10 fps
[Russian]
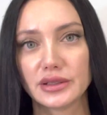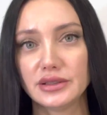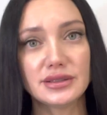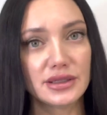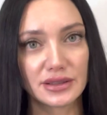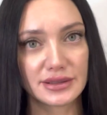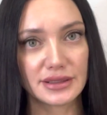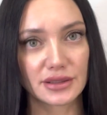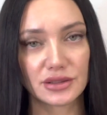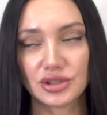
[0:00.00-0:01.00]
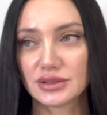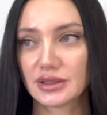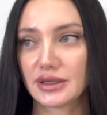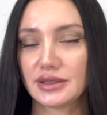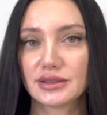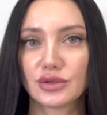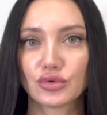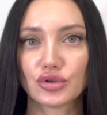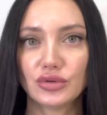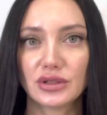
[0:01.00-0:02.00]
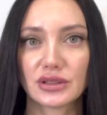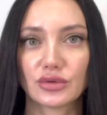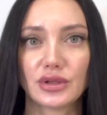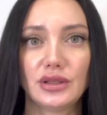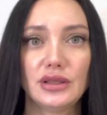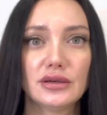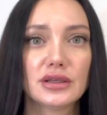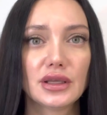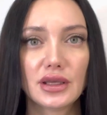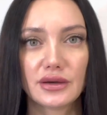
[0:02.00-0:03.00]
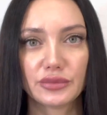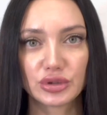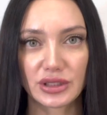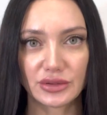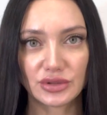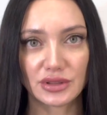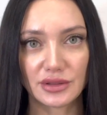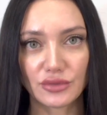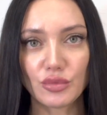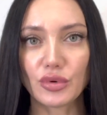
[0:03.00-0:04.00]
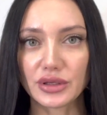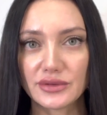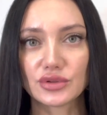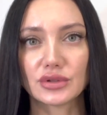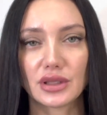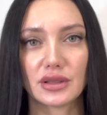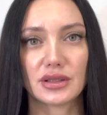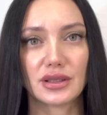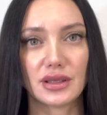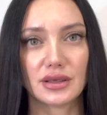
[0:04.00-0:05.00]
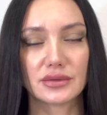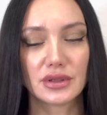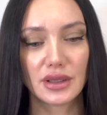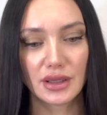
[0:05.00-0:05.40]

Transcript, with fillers: Не сильно серые, чисто корейские кушоны, которые не выпускаются на Европу, они все-таки такие